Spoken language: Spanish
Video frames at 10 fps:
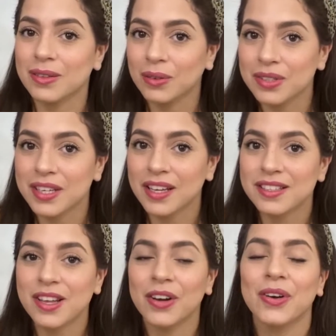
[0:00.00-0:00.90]

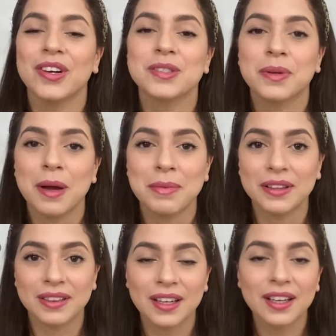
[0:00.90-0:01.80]
cosas, no les voy a
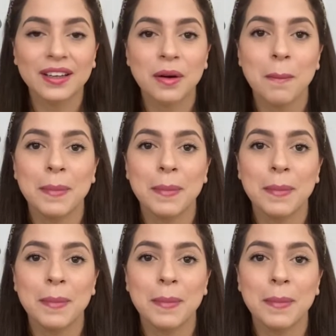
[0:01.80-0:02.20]
mentir.